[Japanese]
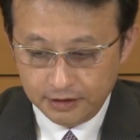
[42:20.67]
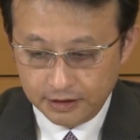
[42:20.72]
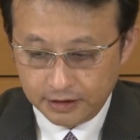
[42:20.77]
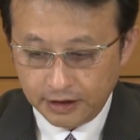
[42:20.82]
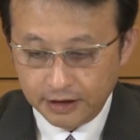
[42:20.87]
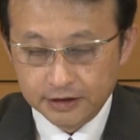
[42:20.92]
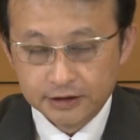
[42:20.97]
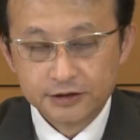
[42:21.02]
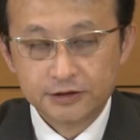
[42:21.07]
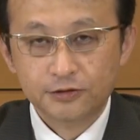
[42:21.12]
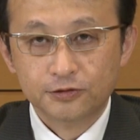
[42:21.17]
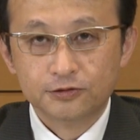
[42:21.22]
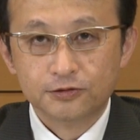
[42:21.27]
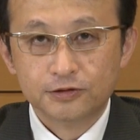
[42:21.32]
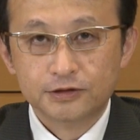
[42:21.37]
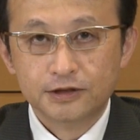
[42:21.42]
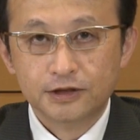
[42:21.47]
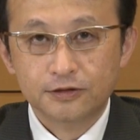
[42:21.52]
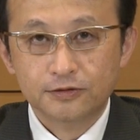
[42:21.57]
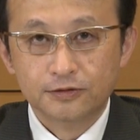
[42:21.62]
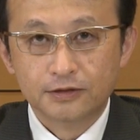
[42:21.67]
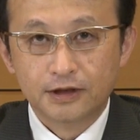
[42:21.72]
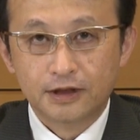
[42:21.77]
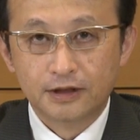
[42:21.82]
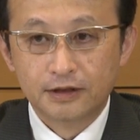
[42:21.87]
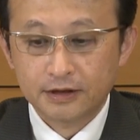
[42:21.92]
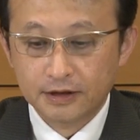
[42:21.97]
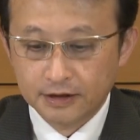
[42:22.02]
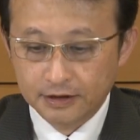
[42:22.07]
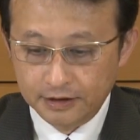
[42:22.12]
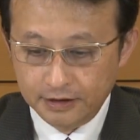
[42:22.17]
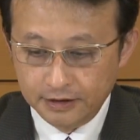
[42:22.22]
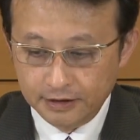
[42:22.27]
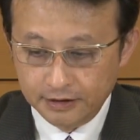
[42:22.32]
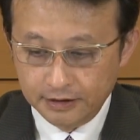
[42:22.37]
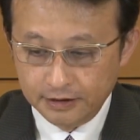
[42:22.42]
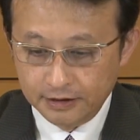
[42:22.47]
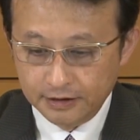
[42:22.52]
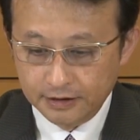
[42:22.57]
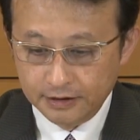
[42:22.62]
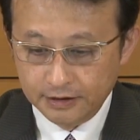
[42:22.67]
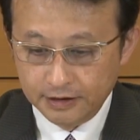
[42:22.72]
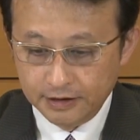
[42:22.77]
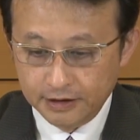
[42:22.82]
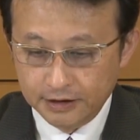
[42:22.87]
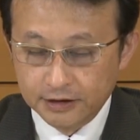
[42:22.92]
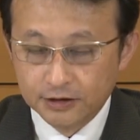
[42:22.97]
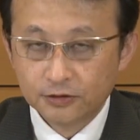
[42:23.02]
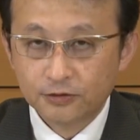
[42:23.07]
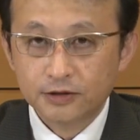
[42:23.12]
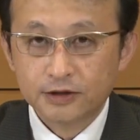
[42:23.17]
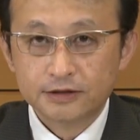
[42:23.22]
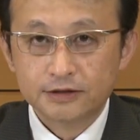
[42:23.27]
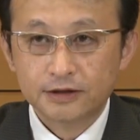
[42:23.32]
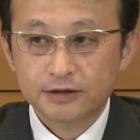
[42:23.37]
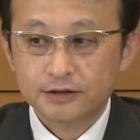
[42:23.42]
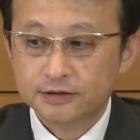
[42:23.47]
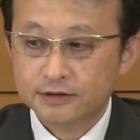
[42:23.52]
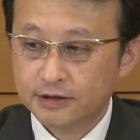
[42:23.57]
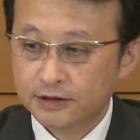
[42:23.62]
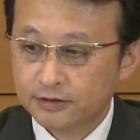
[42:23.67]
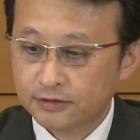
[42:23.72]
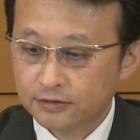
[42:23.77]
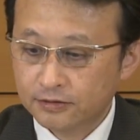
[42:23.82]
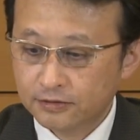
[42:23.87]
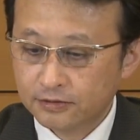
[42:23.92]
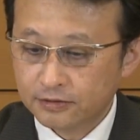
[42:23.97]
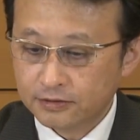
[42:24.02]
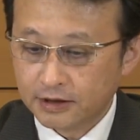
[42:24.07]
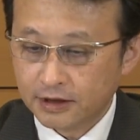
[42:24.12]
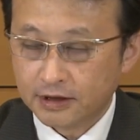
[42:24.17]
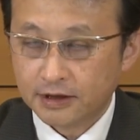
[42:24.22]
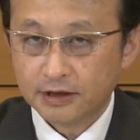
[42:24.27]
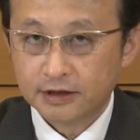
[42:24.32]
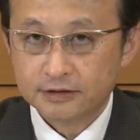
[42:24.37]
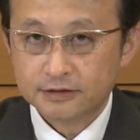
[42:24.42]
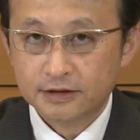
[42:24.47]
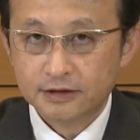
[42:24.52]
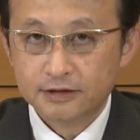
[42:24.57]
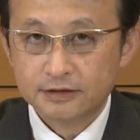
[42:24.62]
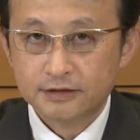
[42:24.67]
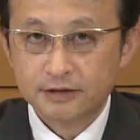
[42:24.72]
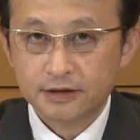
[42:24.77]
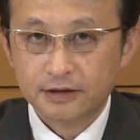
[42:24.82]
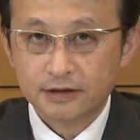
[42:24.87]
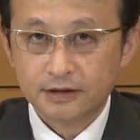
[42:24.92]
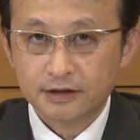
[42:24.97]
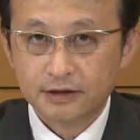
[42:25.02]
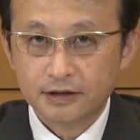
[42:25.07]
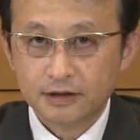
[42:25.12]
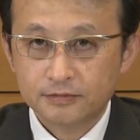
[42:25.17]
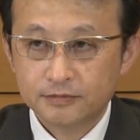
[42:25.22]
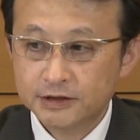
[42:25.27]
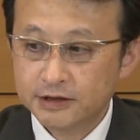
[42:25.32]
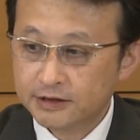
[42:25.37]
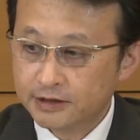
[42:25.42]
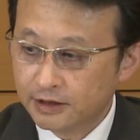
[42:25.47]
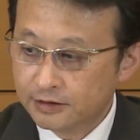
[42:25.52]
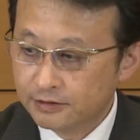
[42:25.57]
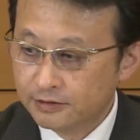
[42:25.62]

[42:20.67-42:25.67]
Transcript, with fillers: 回避しようとしているのか、井上先生と高原先生から短